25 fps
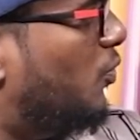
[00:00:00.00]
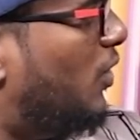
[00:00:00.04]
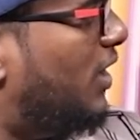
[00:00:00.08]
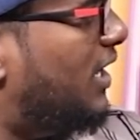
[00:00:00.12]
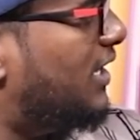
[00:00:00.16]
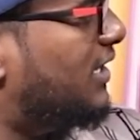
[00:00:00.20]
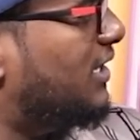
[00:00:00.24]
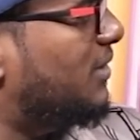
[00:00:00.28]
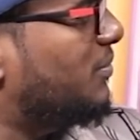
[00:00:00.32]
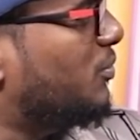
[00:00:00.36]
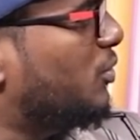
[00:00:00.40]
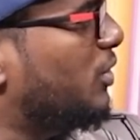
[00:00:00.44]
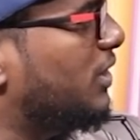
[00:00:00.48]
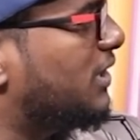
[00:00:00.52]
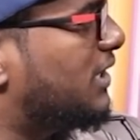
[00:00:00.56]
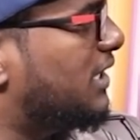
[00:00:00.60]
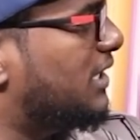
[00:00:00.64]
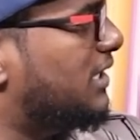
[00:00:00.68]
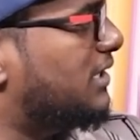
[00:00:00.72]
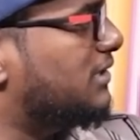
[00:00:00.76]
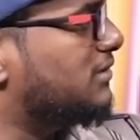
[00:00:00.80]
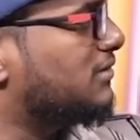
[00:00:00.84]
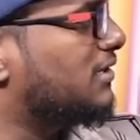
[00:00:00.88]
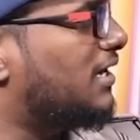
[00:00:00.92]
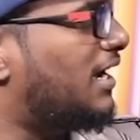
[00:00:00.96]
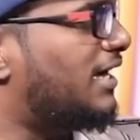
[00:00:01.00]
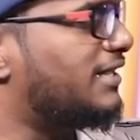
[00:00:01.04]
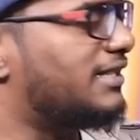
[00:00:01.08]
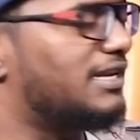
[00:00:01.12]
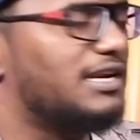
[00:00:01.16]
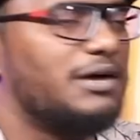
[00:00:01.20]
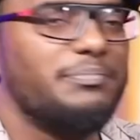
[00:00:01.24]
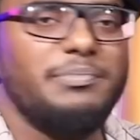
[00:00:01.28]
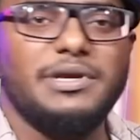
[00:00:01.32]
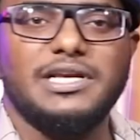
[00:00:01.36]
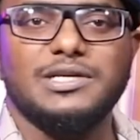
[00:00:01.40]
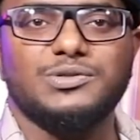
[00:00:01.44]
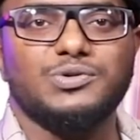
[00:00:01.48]
உலகம் முழுக்க அந்த
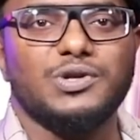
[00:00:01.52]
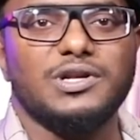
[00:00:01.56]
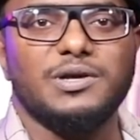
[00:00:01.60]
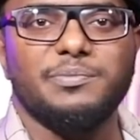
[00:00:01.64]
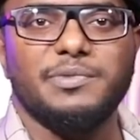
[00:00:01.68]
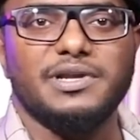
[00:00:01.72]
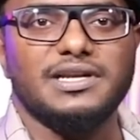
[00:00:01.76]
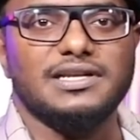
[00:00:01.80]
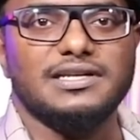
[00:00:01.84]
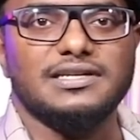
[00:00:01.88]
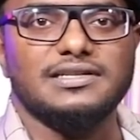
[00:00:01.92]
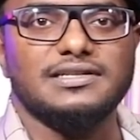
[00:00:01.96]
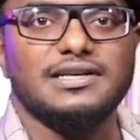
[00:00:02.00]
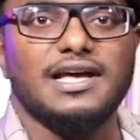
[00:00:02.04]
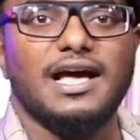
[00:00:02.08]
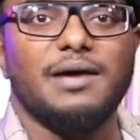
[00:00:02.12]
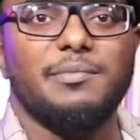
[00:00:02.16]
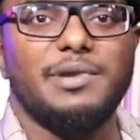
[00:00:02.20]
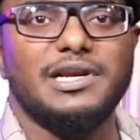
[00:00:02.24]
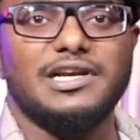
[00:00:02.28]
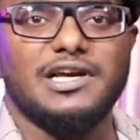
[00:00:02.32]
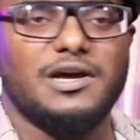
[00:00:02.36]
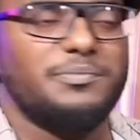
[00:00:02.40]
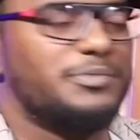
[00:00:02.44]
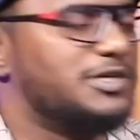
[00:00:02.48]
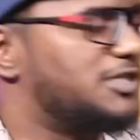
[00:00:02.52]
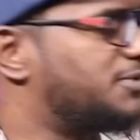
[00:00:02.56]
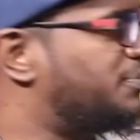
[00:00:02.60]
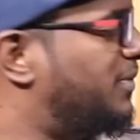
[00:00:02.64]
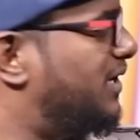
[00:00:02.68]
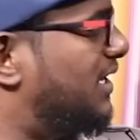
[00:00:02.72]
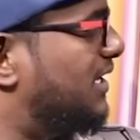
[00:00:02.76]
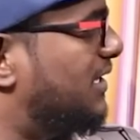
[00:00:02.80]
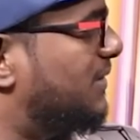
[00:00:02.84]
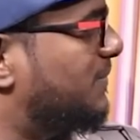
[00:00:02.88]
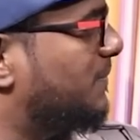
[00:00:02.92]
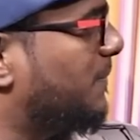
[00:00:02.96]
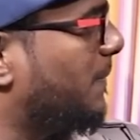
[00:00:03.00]
நம்பிக்கை சொன்ன பாருங்க அமெரிக்கா பேஸ்
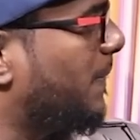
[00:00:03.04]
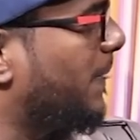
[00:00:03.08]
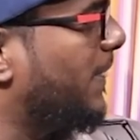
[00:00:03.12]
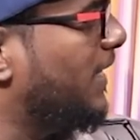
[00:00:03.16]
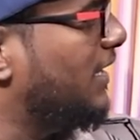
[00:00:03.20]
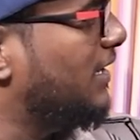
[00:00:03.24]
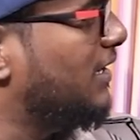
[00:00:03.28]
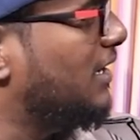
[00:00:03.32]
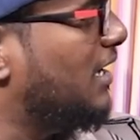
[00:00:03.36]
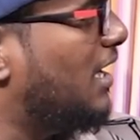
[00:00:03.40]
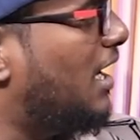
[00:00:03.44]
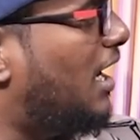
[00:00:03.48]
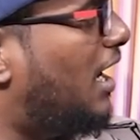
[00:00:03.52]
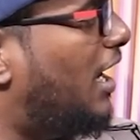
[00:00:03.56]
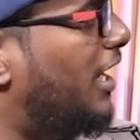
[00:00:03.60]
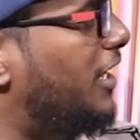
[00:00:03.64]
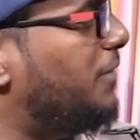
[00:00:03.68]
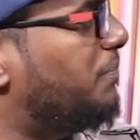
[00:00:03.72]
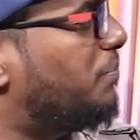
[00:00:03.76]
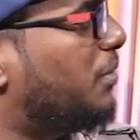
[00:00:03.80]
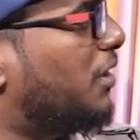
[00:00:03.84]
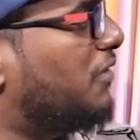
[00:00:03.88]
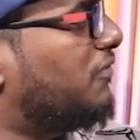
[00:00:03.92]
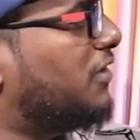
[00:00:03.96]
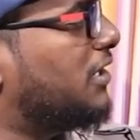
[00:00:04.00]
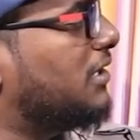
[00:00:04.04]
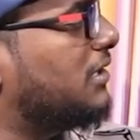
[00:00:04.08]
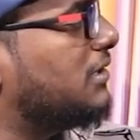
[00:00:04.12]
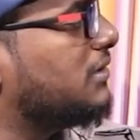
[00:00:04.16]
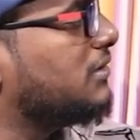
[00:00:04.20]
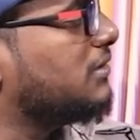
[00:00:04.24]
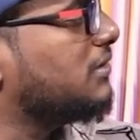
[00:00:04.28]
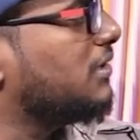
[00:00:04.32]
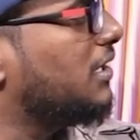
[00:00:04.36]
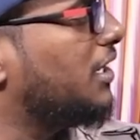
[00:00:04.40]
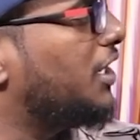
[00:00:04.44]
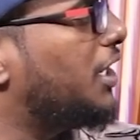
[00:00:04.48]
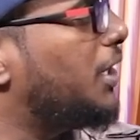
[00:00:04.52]
பண்ணி ஹை பவர்
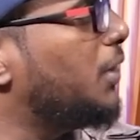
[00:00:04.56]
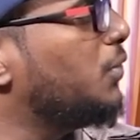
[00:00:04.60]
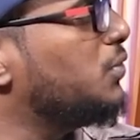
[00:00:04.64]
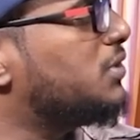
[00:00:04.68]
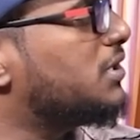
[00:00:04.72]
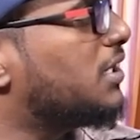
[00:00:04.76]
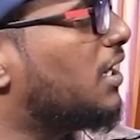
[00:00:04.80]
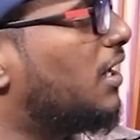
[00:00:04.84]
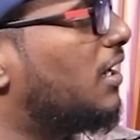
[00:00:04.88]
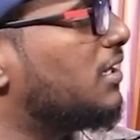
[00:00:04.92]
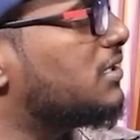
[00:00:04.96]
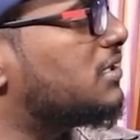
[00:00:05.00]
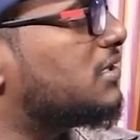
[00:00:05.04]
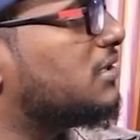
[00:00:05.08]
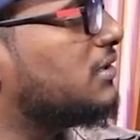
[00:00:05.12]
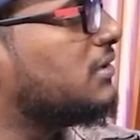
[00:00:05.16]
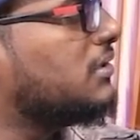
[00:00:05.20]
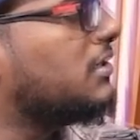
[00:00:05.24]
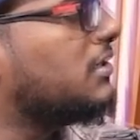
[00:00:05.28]
huge cost,